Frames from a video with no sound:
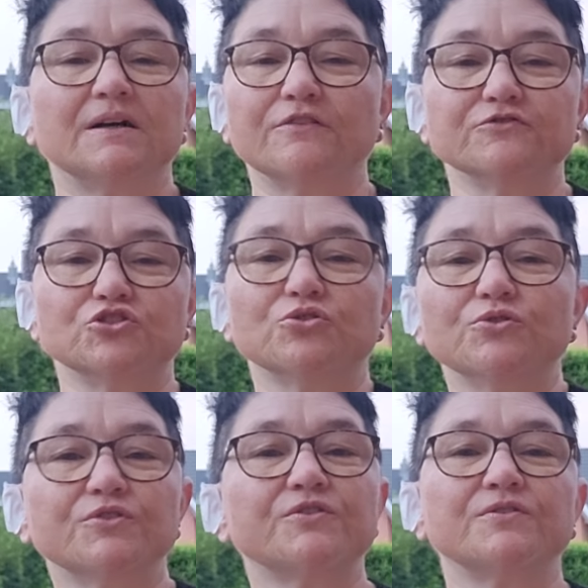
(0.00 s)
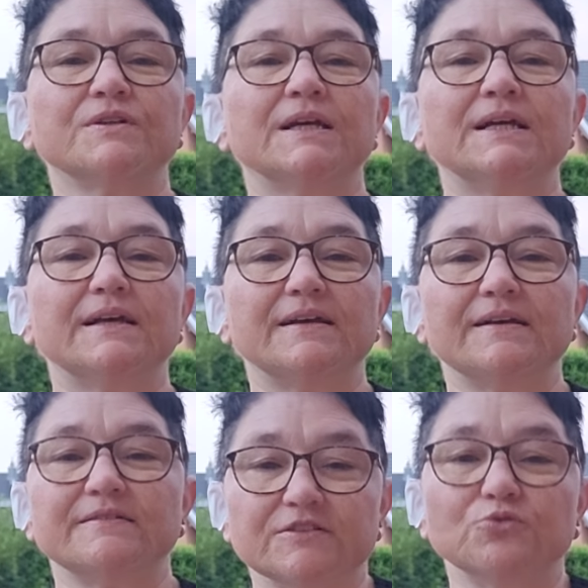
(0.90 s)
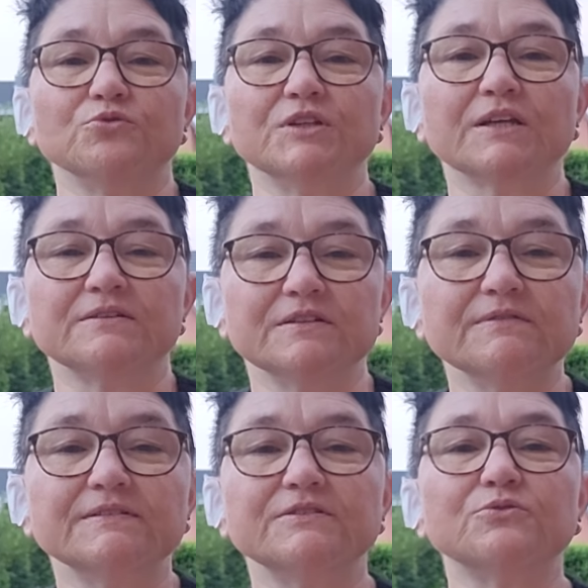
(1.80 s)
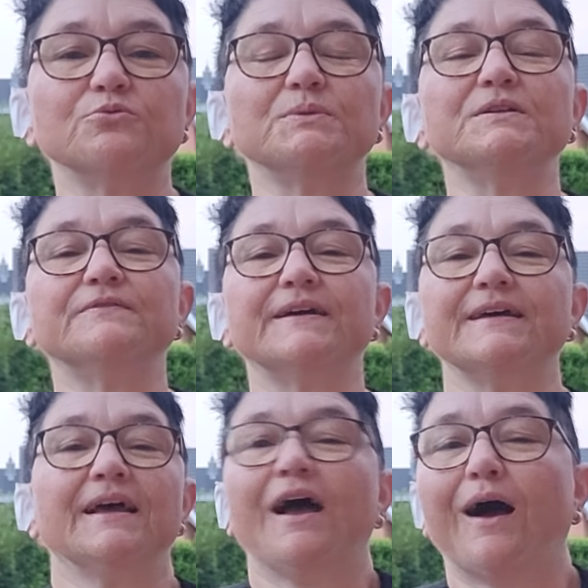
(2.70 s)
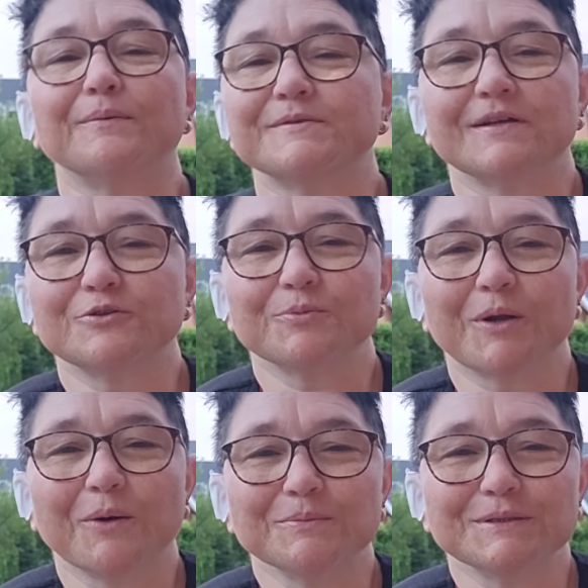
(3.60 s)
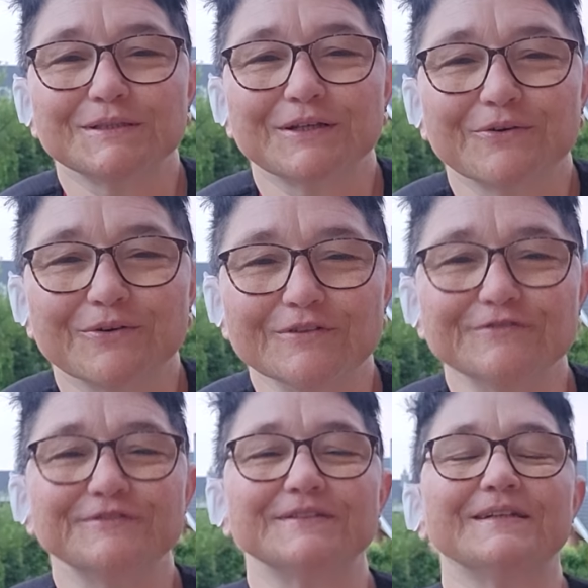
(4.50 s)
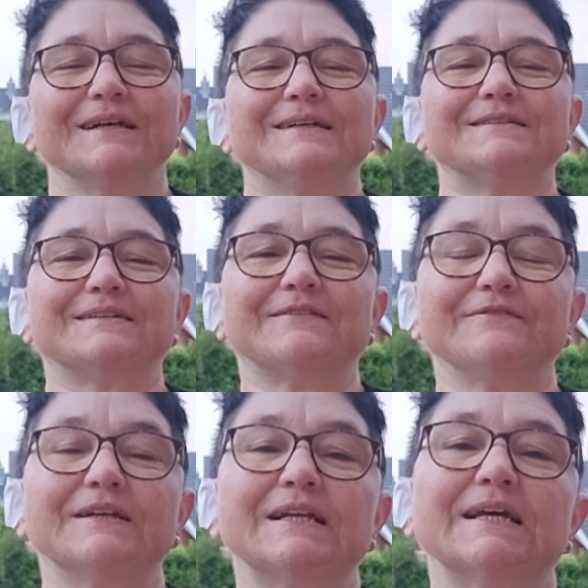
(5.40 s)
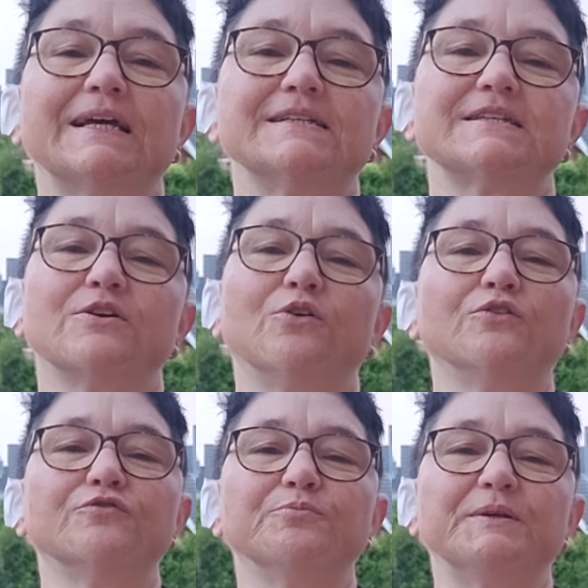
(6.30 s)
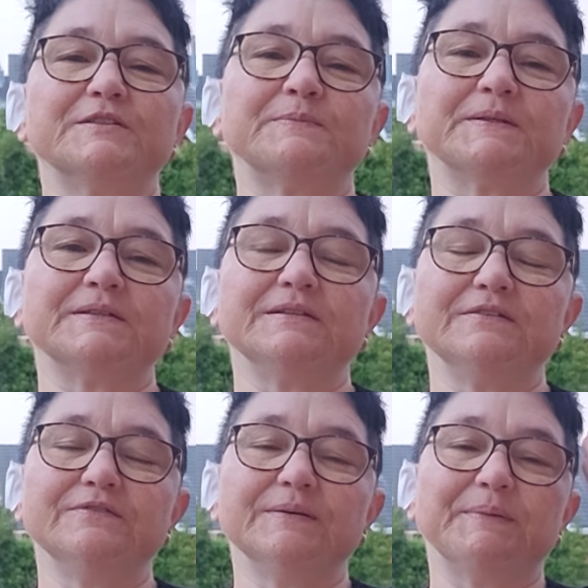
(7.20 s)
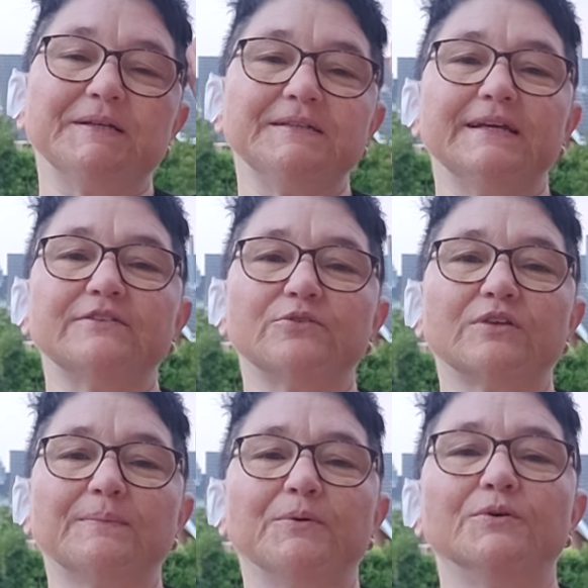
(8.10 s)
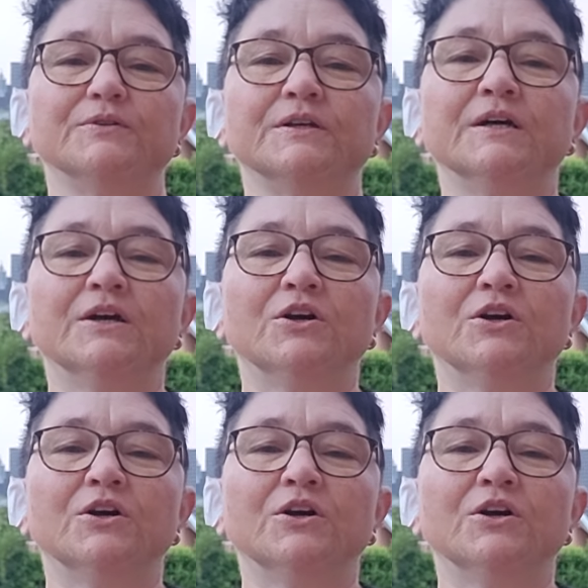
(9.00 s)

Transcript: auf den Schoß. Sie tun nicht dir weh, sie tun mir weh, aber es hat überhaupt nicht geholfen. Es hat dann wirklich erst geholfen, Perspektive bei Jesus abholen